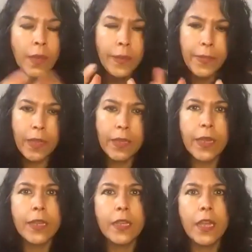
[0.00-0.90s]
del
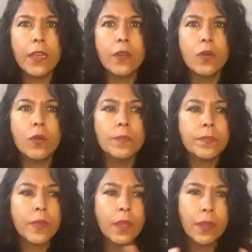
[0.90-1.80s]
ingeniero,
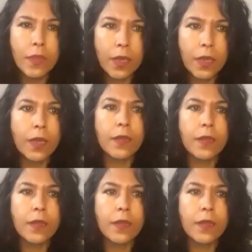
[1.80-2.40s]
de, de